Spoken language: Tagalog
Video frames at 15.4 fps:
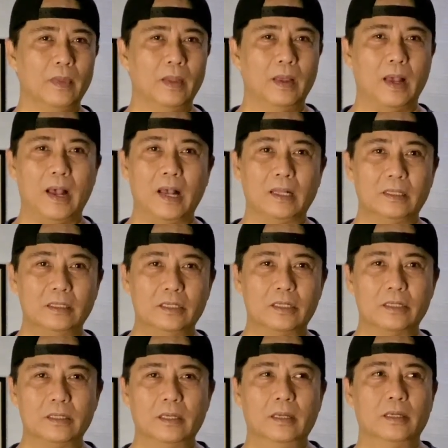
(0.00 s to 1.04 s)

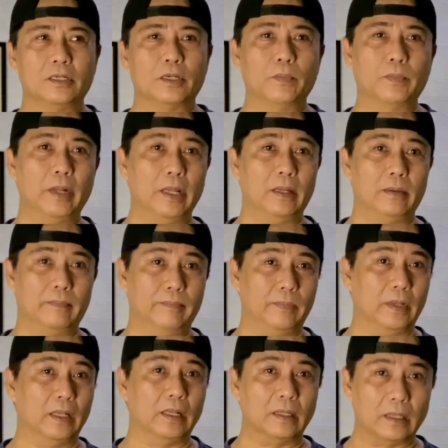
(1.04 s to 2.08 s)
ads, syempre,
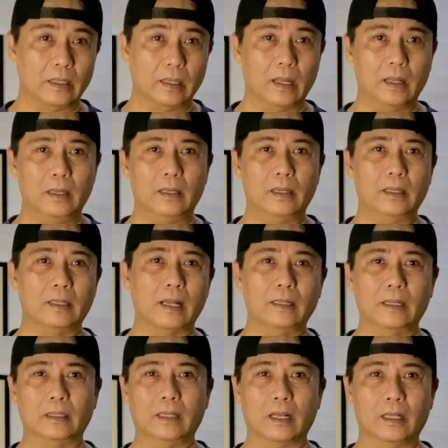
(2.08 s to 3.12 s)
nadadagdagan na
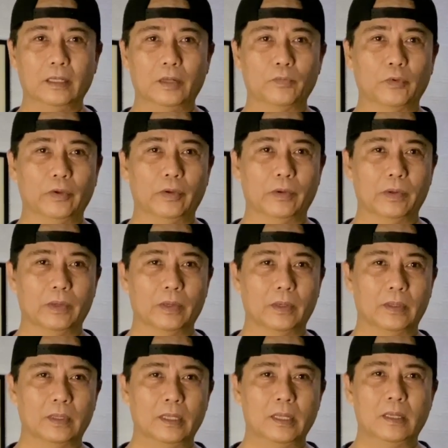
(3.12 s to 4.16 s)
nadadagdagan din po
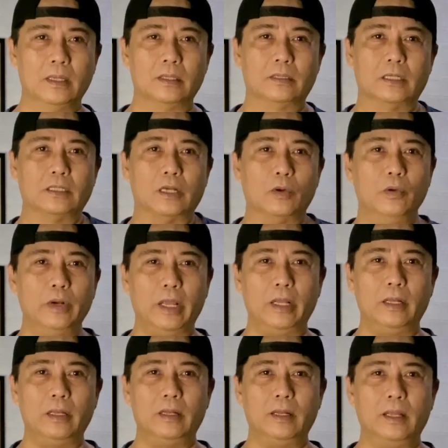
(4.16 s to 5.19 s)
yung
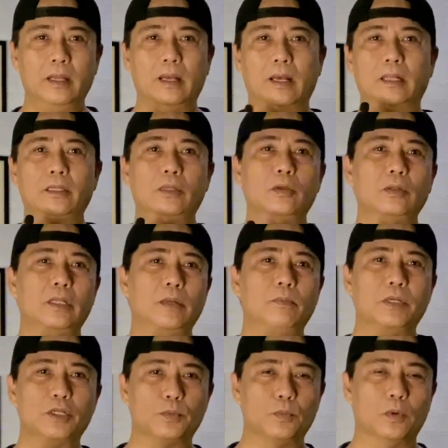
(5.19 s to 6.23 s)
sasahurin at yun din
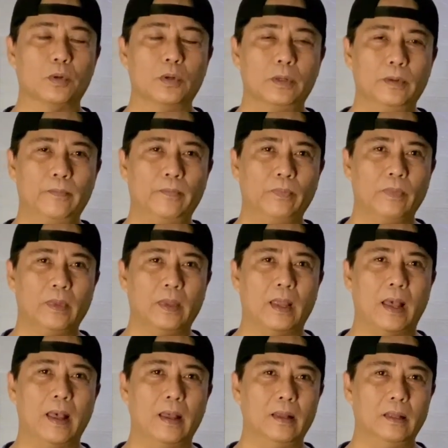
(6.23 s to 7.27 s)
mismo
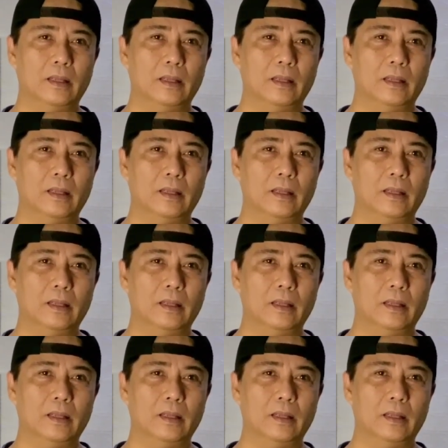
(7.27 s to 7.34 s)
ang